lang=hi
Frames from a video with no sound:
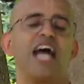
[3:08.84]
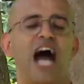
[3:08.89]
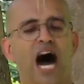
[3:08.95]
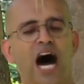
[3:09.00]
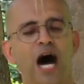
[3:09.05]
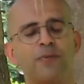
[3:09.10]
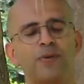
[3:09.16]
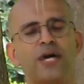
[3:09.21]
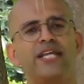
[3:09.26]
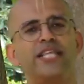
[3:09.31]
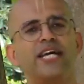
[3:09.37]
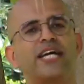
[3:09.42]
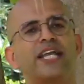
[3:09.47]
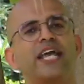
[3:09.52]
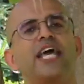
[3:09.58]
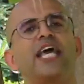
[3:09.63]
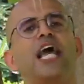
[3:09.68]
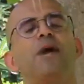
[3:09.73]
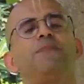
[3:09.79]
आप यहां देख
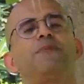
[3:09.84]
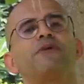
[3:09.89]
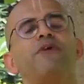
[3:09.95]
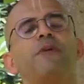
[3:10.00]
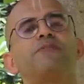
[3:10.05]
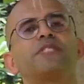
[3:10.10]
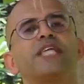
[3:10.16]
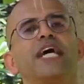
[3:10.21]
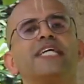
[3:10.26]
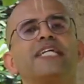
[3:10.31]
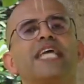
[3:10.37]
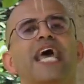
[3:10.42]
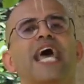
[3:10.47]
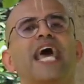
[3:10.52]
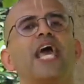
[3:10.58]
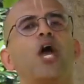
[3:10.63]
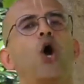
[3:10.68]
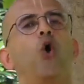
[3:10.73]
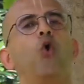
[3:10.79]
रहे हैं यहां पर वेबसाइट
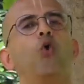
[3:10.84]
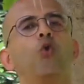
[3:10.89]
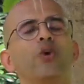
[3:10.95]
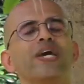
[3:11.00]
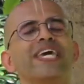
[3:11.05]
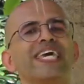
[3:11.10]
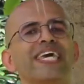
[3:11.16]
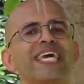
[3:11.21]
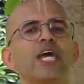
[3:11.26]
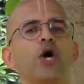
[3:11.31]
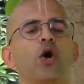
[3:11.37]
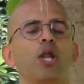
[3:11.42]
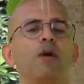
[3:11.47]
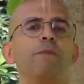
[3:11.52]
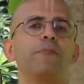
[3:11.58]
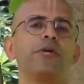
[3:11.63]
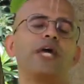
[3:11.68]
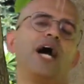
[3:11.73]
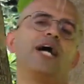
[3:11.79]
है वी एजुकेशन
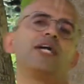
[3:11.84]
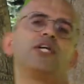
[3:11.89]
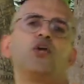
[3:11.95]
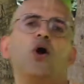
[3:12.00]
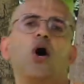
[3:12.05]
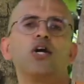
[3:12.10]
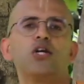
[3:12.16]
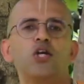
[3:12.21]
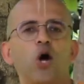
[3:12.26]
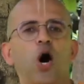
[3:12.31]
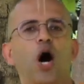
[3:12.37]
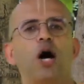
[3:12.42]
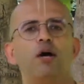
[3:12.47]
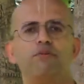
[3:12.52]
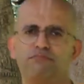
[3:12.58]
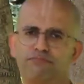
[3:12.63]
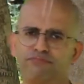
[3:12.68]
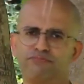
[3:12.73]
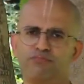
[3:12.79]
ओलंपिया डॉट
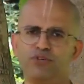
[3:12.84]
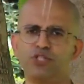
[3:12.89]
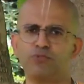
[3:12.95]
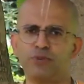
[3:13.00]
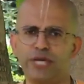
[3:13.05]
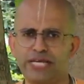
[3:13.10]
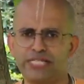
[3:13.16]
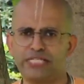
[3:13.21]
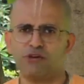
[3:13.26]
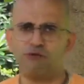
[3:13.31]
कॉम बट यू which means